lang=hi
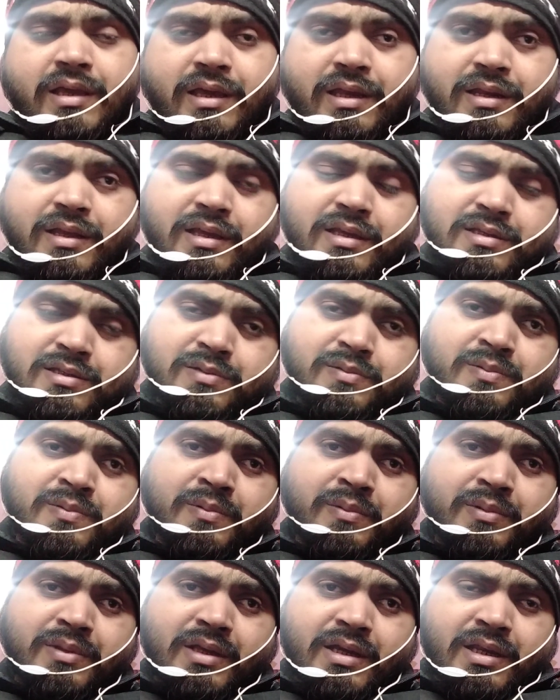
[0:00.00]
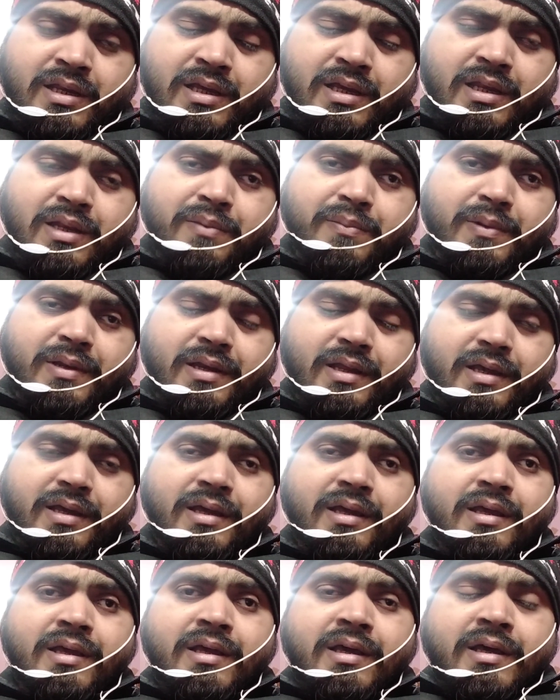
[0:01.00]
रेयर केसेस में देखने के लिए मिल रहे
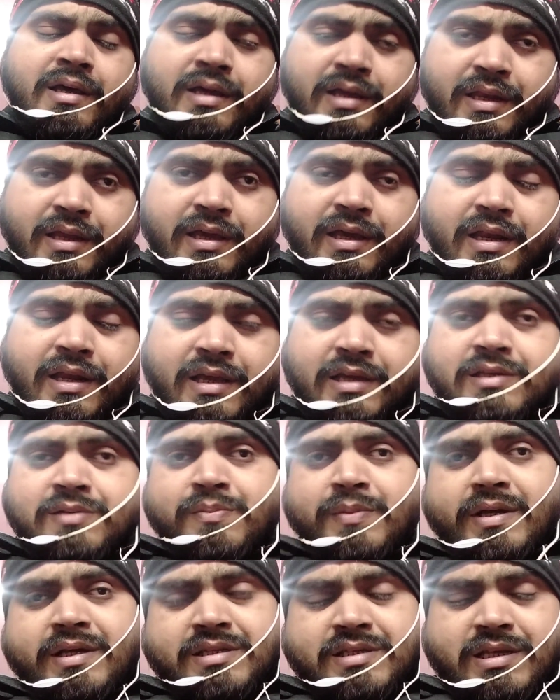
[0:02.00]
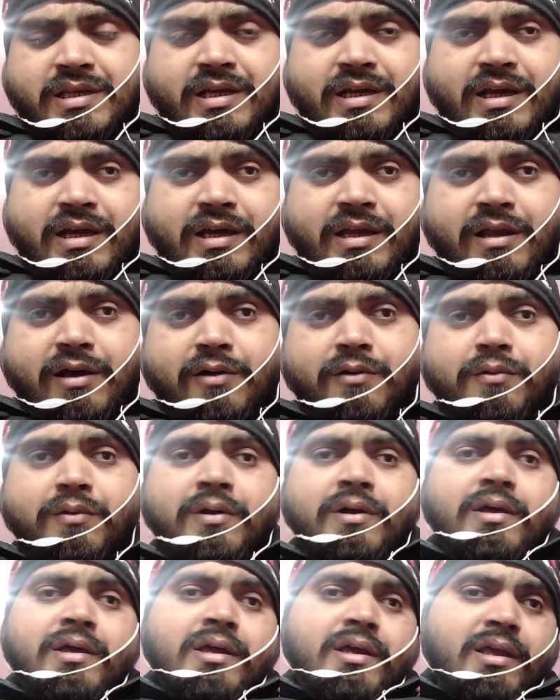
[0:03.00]
हैं रेयर केस मैं इसलिए कह रहा हूँ
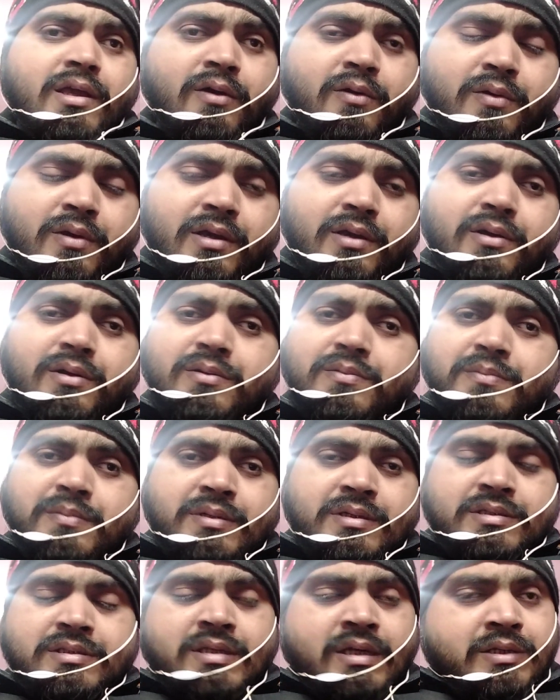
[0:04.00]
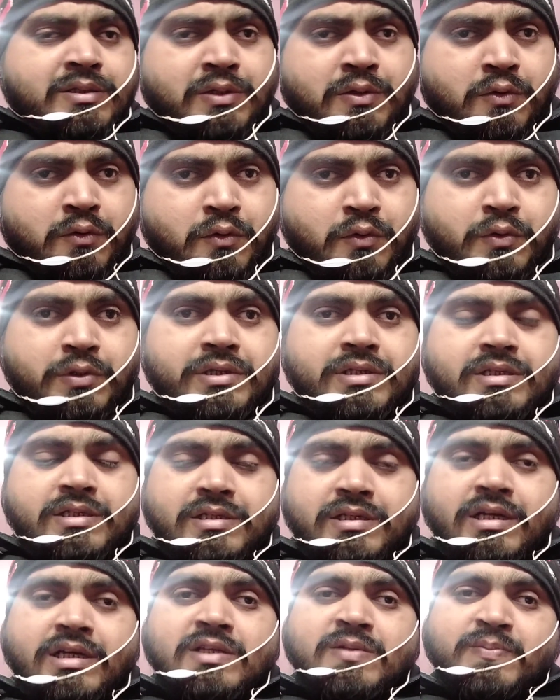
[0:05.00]
क्योंकि शासन को कोई
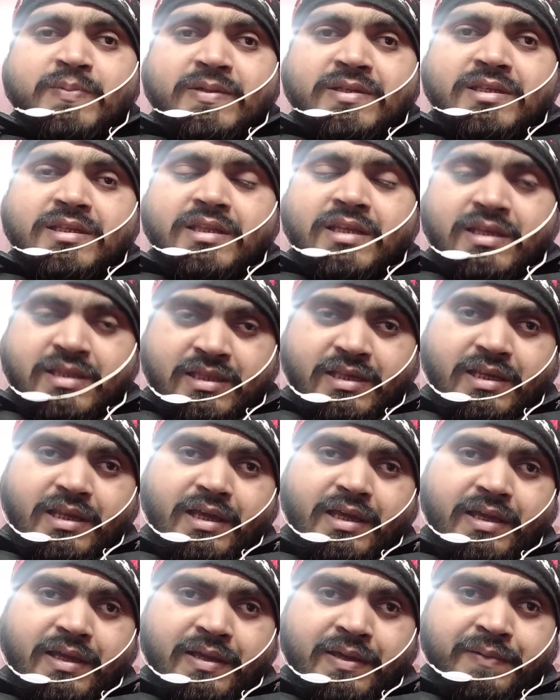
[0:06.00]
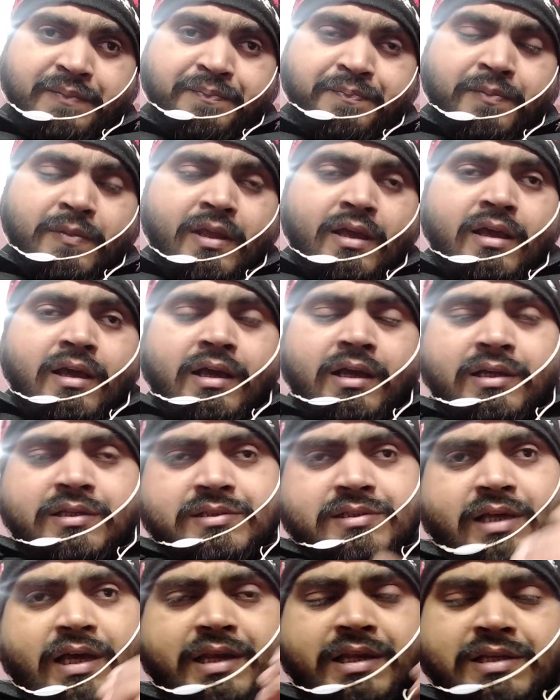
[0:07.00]
चीज़ें स्पष्ट दिखती नहीं है इन
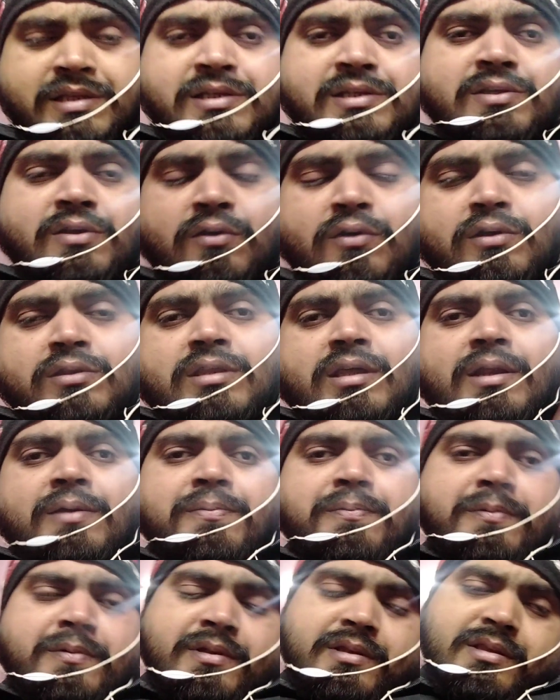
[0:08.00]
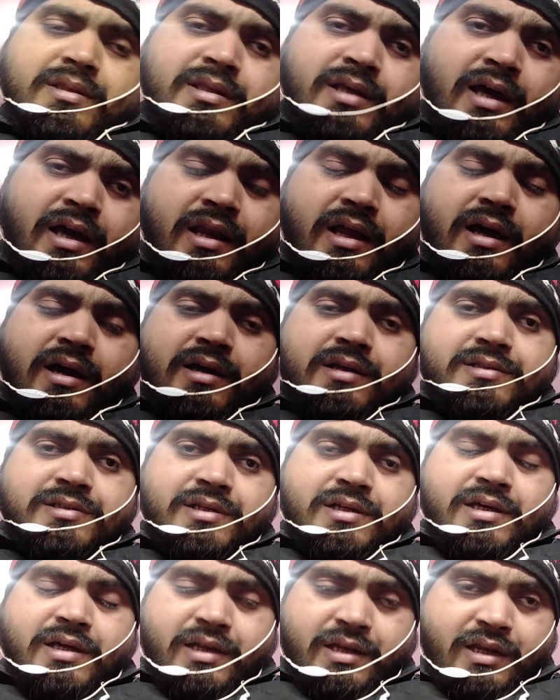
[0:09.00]
सारी चीज़ों की तरफ ध्यान
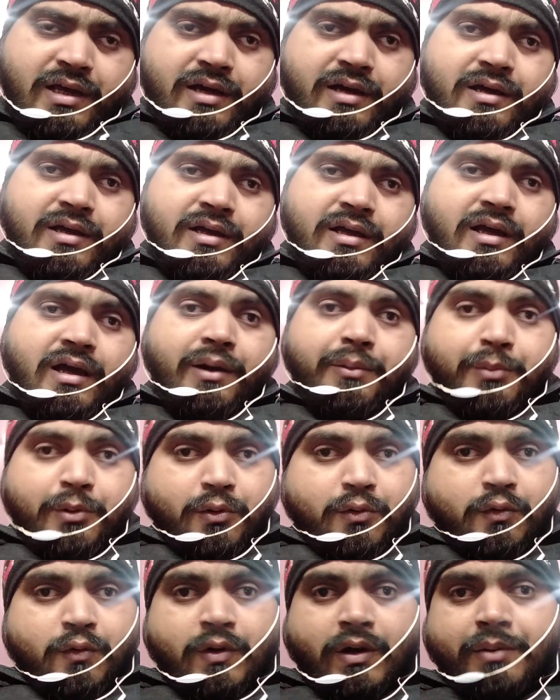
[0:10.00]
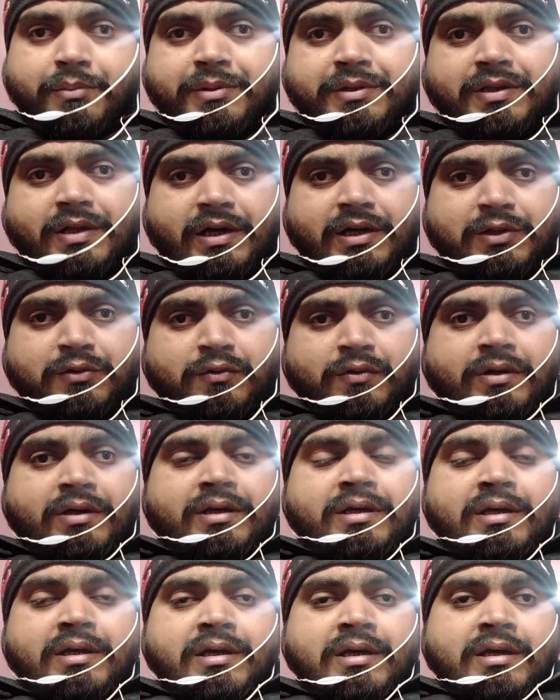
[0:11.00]
आकर्षण करना हम लोगों का भी दायित्व है
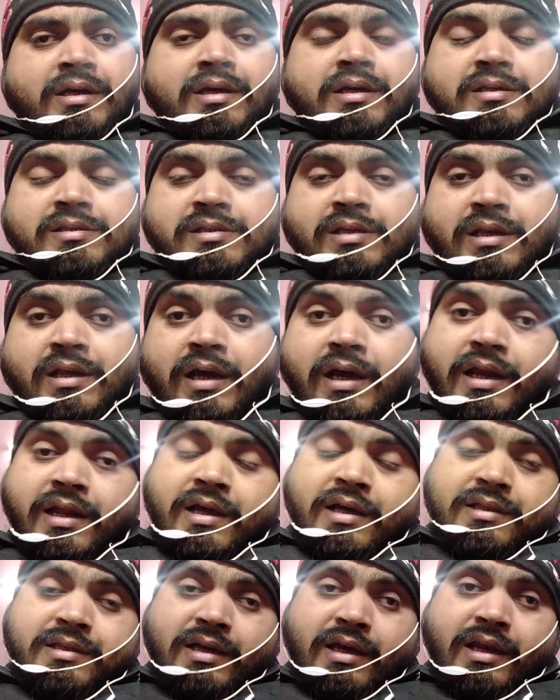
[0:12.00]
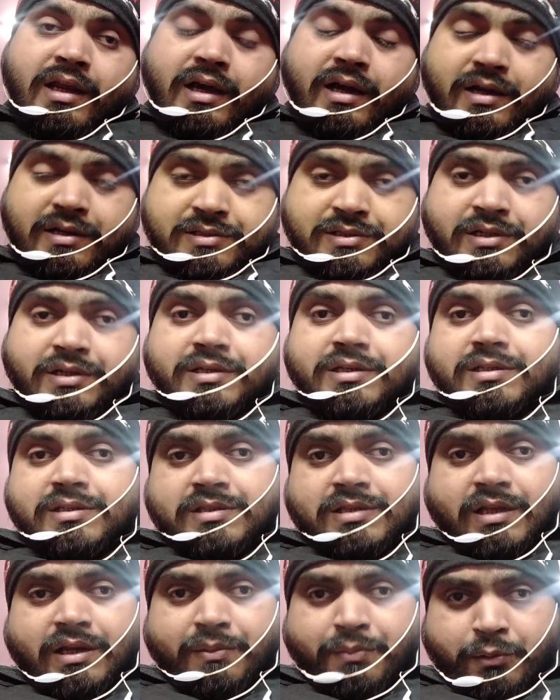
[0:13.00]
कि सरकार का ध्यान आकर्षण
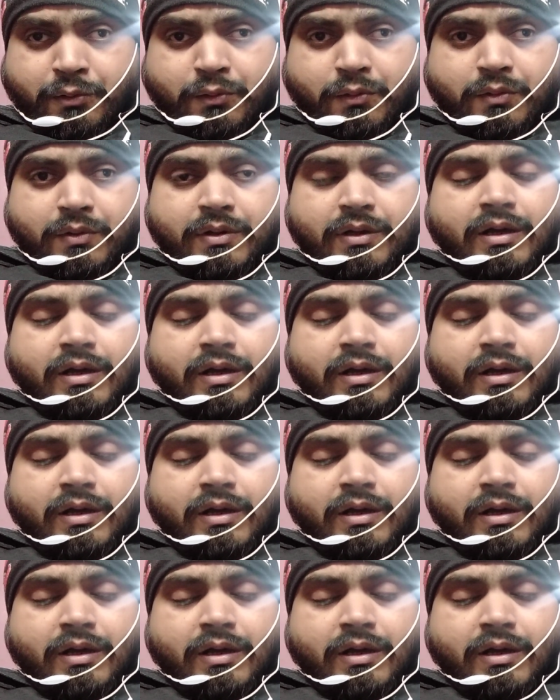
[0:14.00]
इस तरफ हो